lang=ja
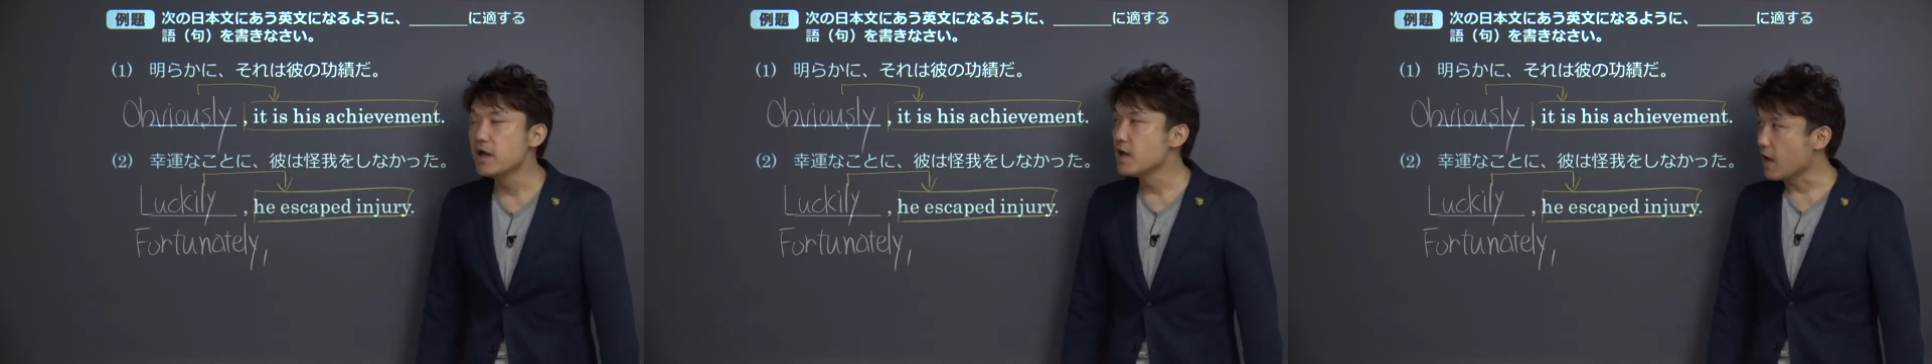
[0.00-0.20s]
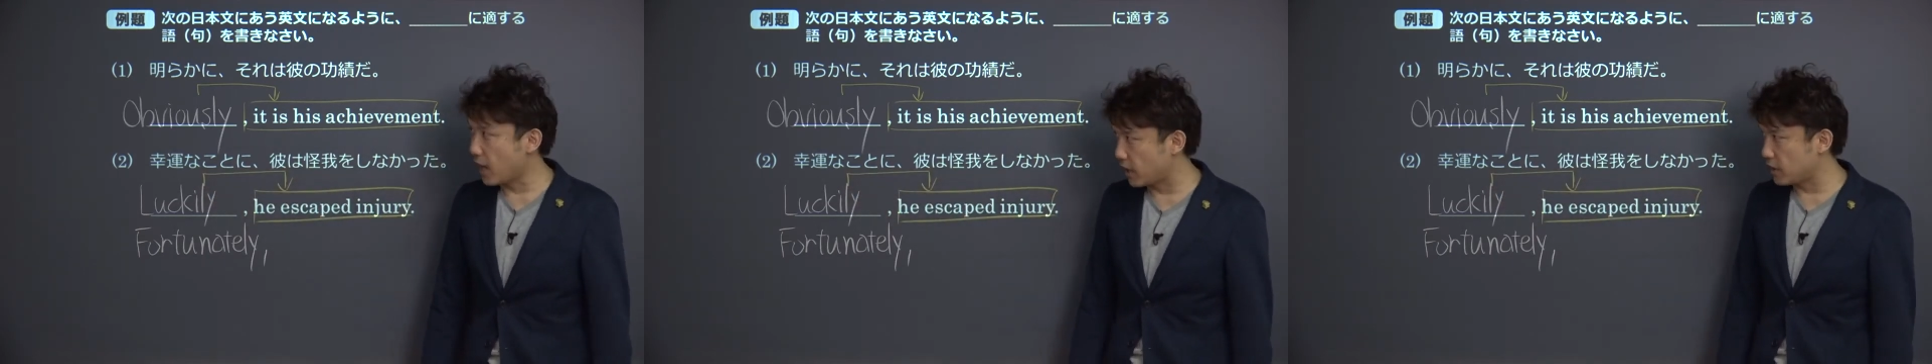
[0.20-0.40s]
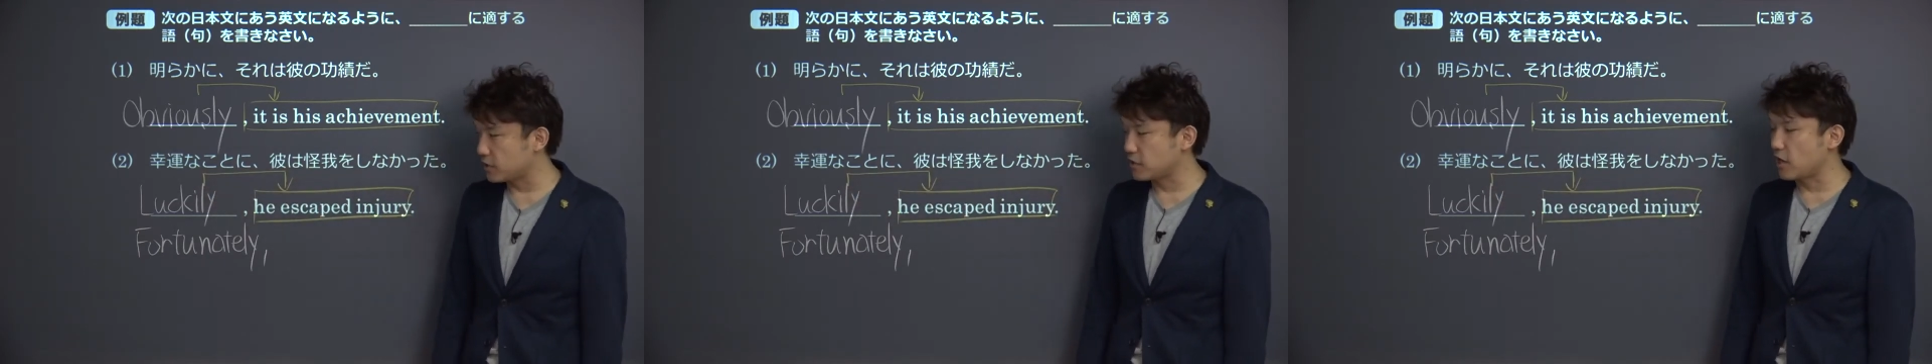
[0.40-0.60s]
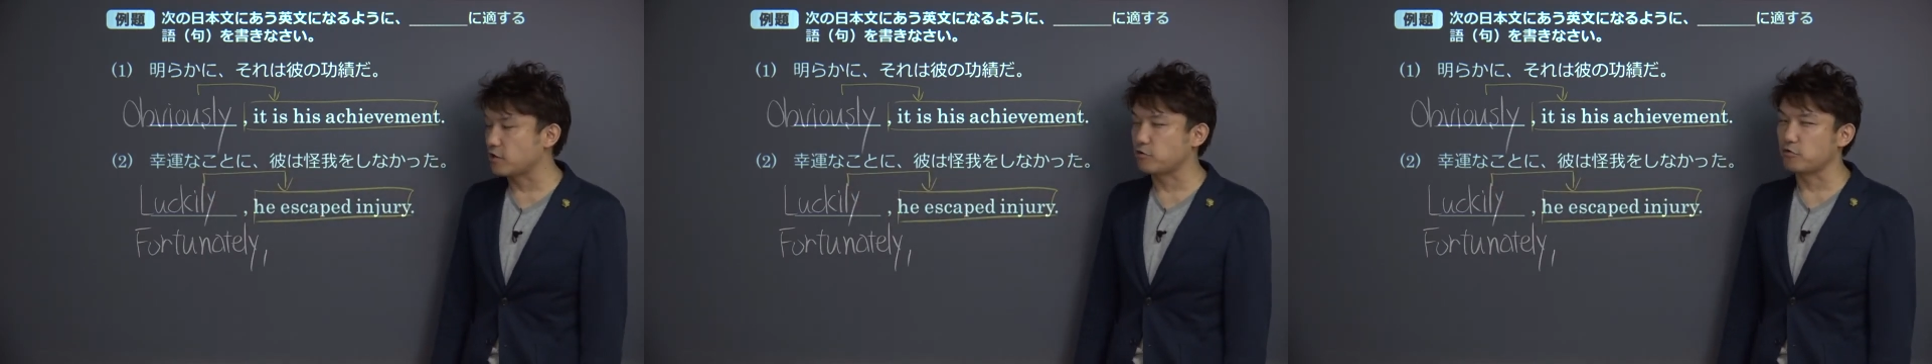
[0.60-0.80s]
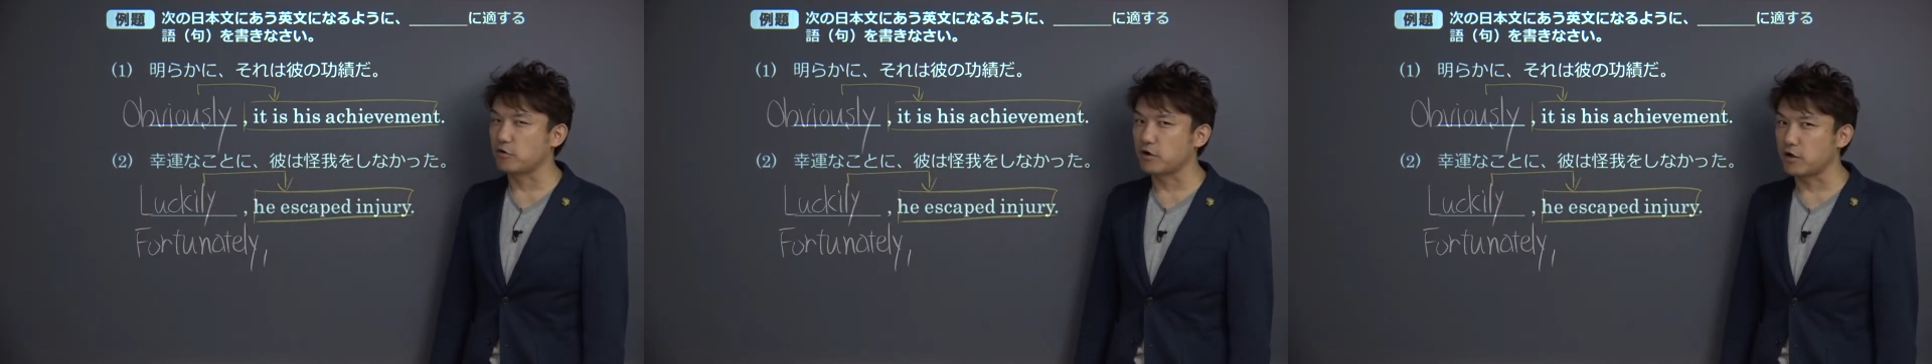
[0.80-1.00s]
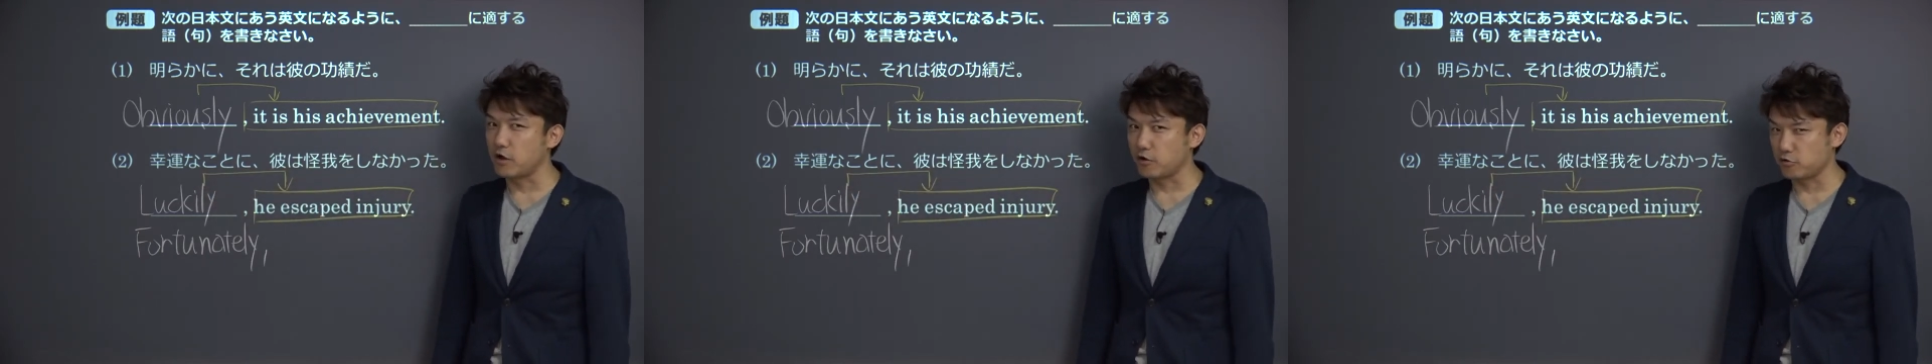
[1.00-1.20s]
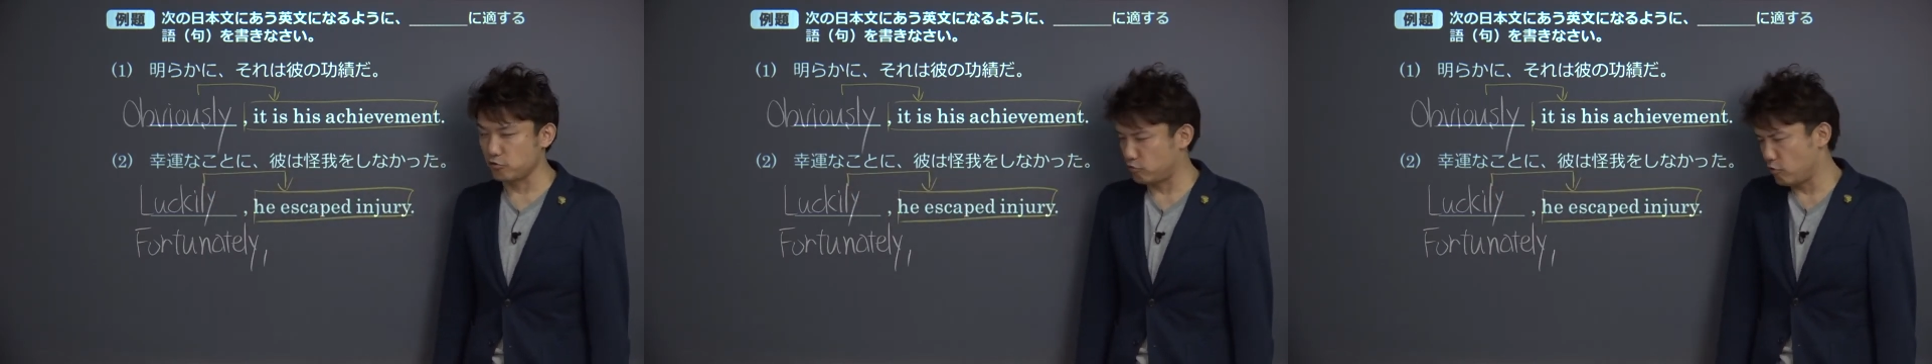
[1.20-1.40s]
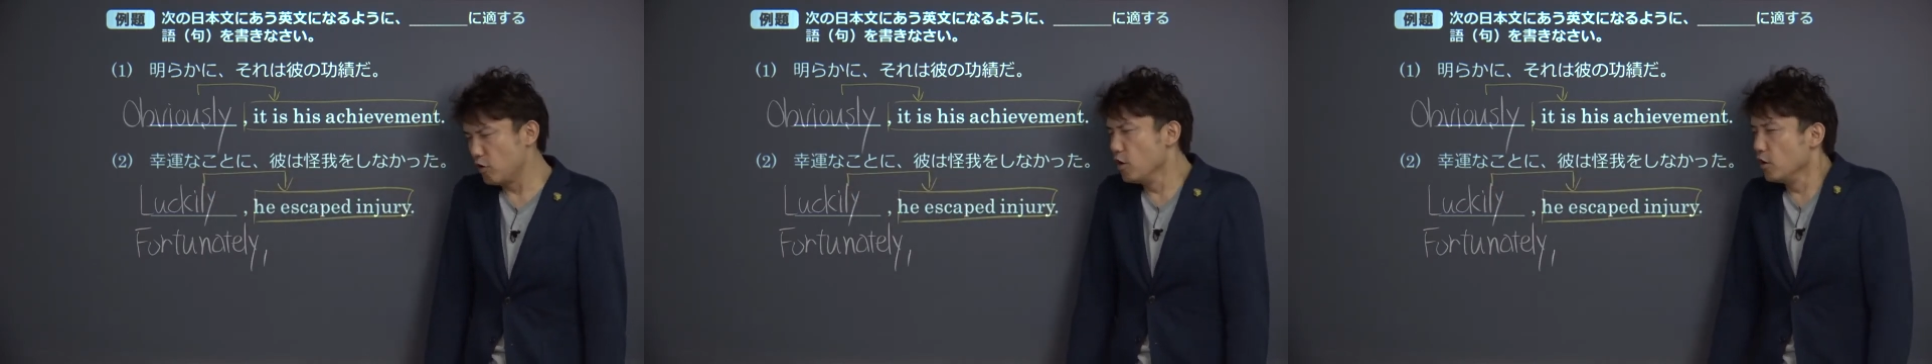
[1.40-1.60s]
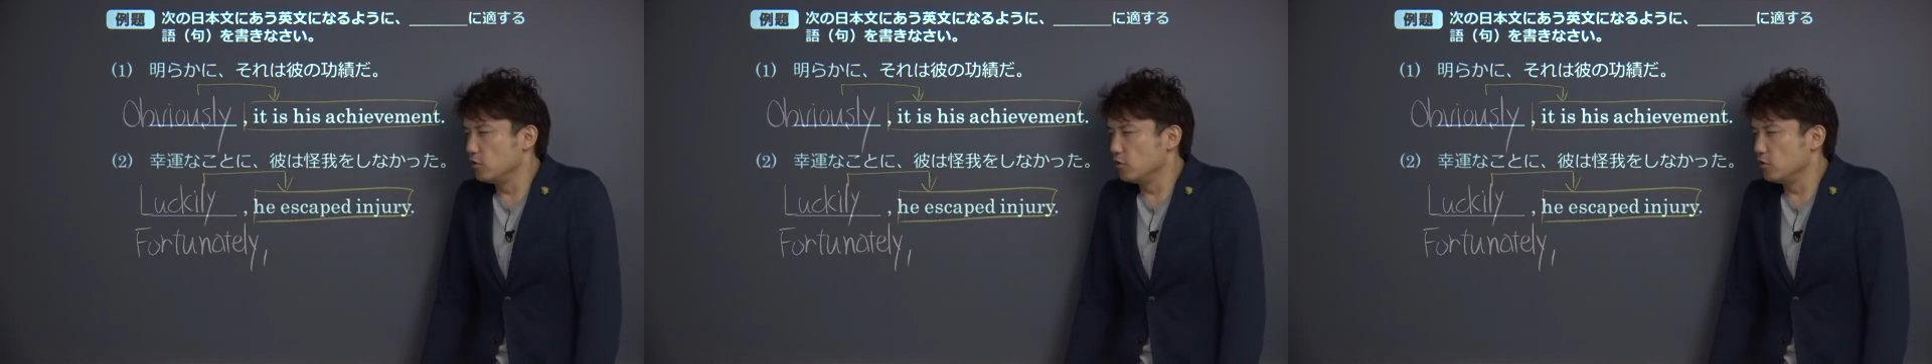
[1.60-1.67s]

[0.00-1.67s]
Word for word: はい、タイトルがなんかちょっと